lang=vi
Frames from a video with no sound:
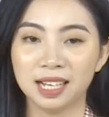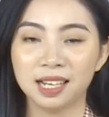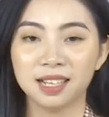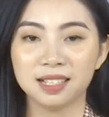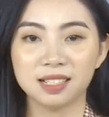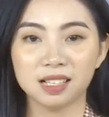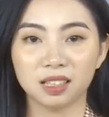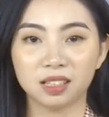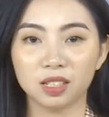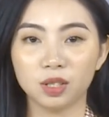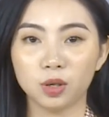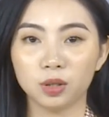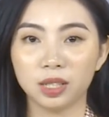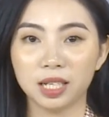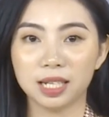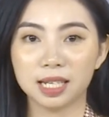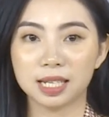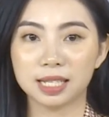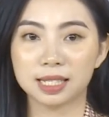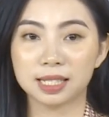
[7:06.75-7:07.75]
trật tự đô
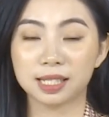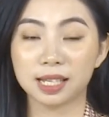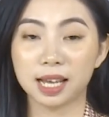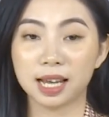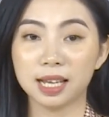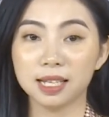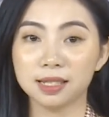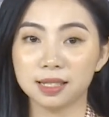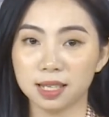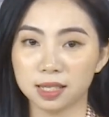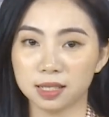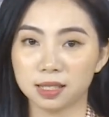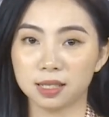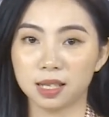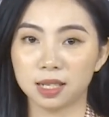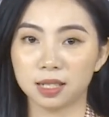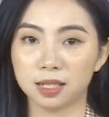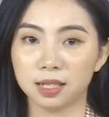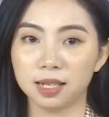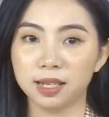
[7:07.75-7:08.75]
thị sẽ dần
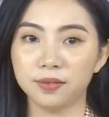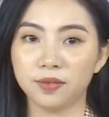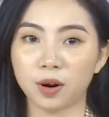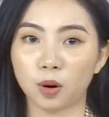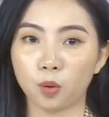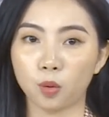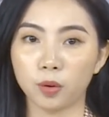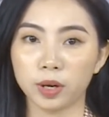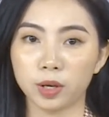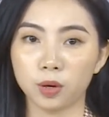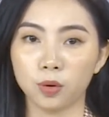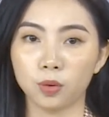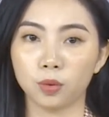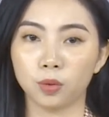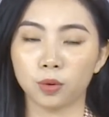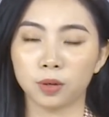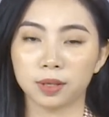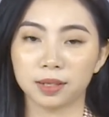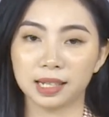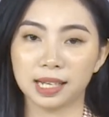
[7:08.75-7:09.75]
dần đi vào quy củ,
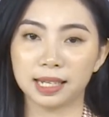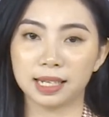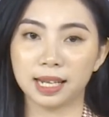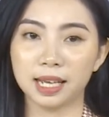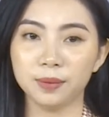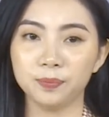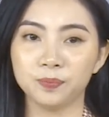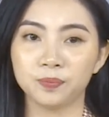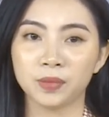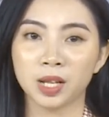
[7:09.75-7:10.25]
nề nếp.